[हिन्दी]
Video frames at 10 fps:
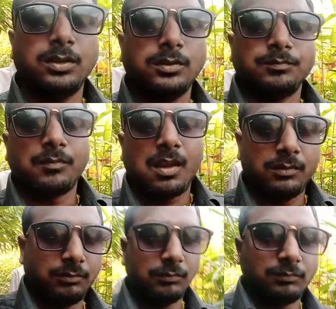क्या चीज
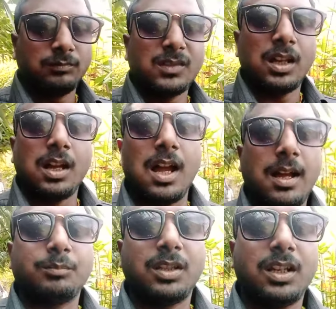का हुआ
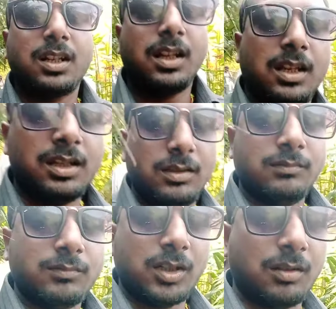आप देख रहे हैं
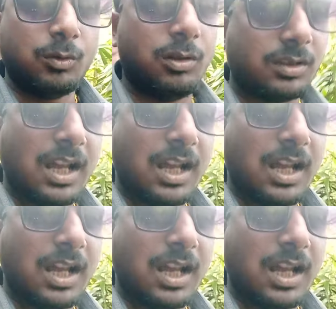हम लोग